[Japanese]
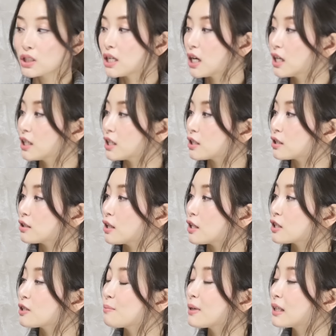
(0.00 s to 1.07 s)
ちらがです
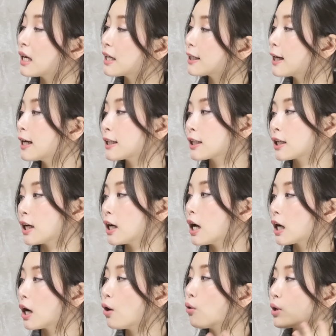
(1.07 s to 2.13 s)
ね、冷たい外気か
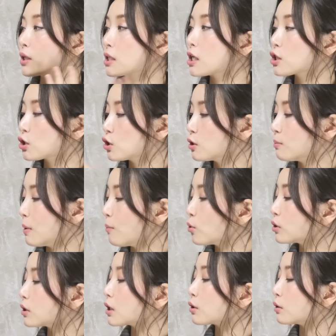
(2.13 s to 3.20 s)
ら顔を優しく
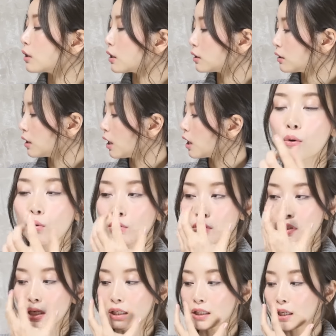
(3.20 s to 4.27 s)
守ってくれて、こう
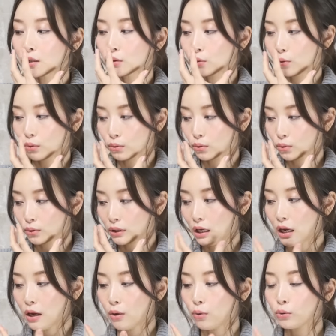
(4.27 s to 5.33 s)
つけてること
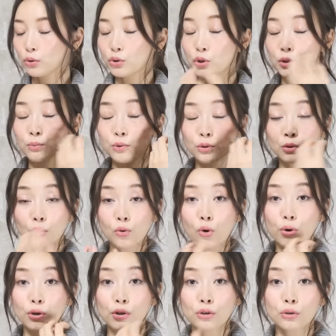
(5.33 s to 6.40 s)
で、この自分の呼
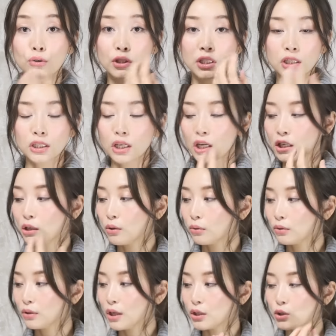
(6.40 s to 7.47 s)
吸の湿気によっ
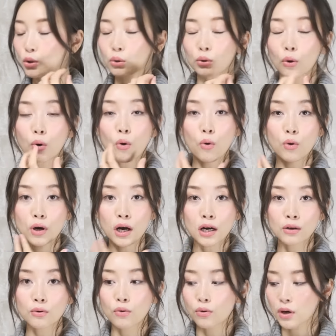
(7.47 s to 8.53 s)
て、ちょっと温
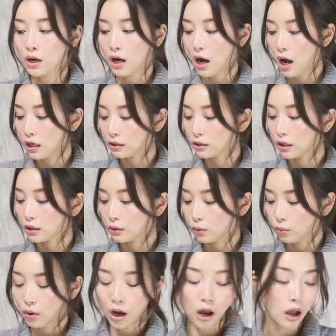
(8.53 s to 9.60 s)
感効果があったり
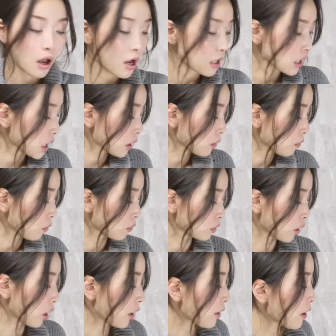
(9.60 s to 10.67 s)
とか、結構
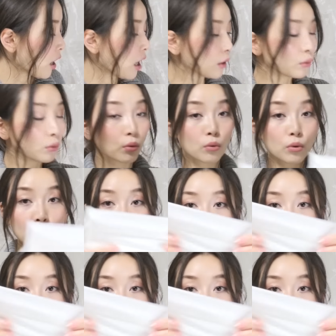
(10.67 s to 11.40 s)
ね、あの、これ